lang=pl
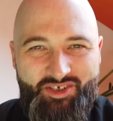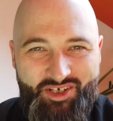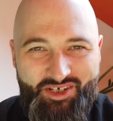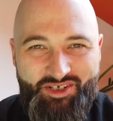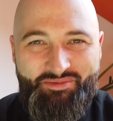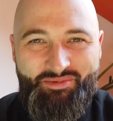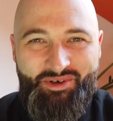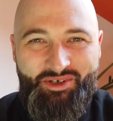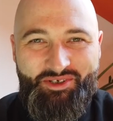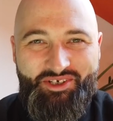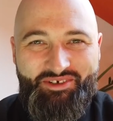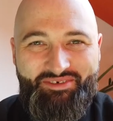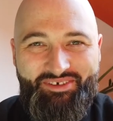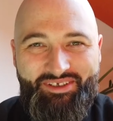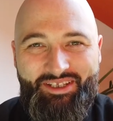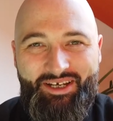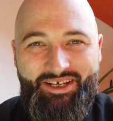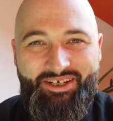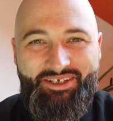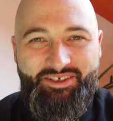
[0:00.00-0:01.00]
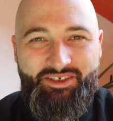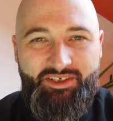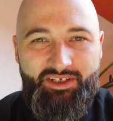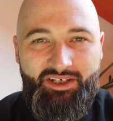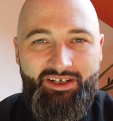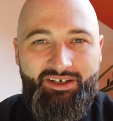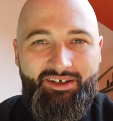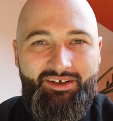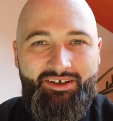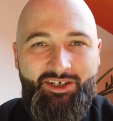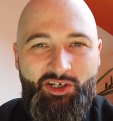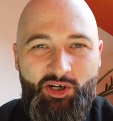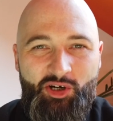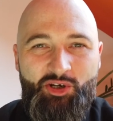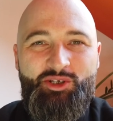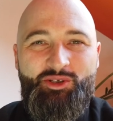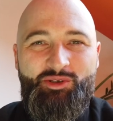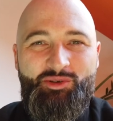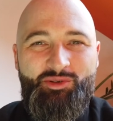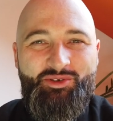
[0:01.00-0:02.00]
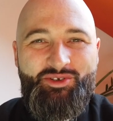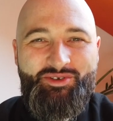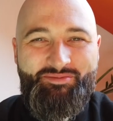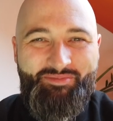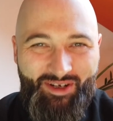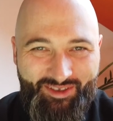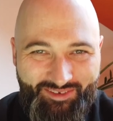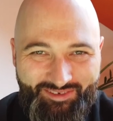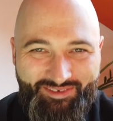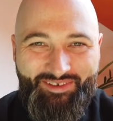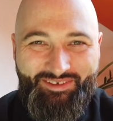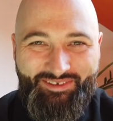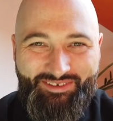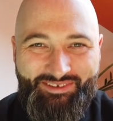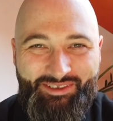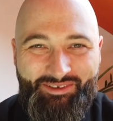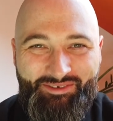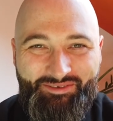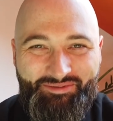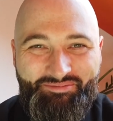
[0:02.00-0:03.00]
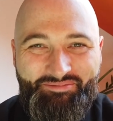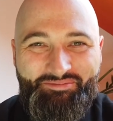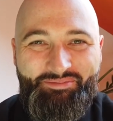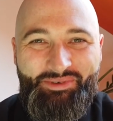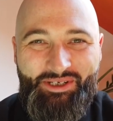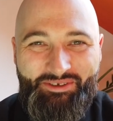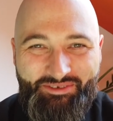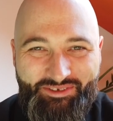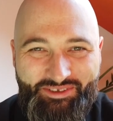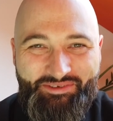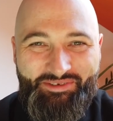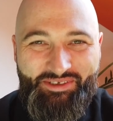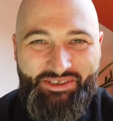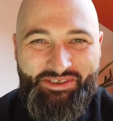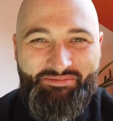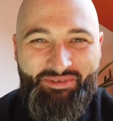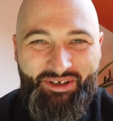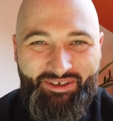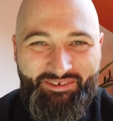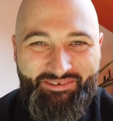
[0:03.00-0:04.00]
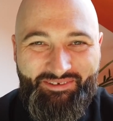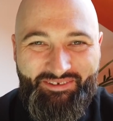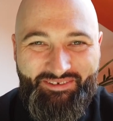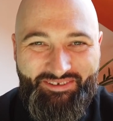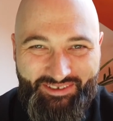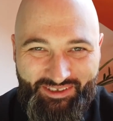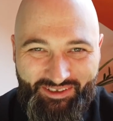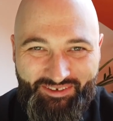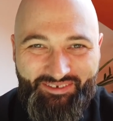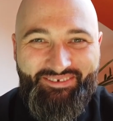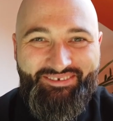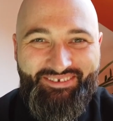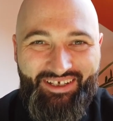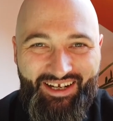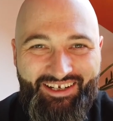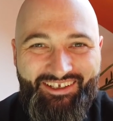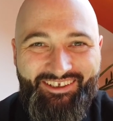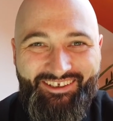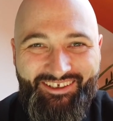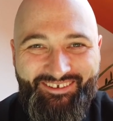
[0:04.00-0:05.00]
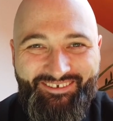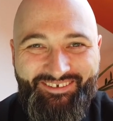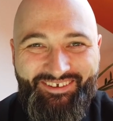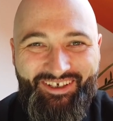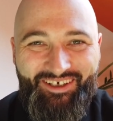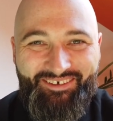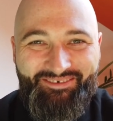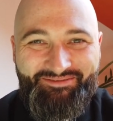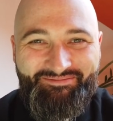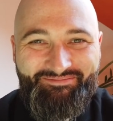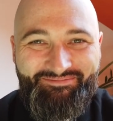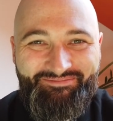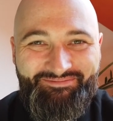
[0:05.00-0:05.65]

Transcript: Szczęść Boże, witajcie. Chrystus zmartwychwstał. Prawdziwie zmartwychwstał. Alleluja.